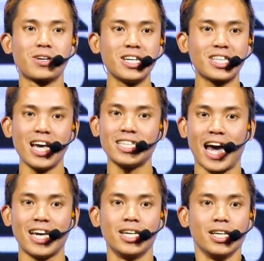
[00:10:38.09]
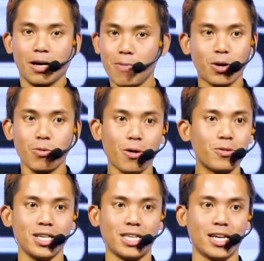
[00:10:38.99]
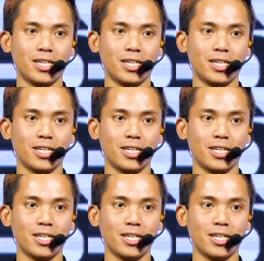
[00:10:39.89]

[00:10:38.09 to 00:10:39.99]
mà cứ thế chạy thì các bạn cũng không thể chạy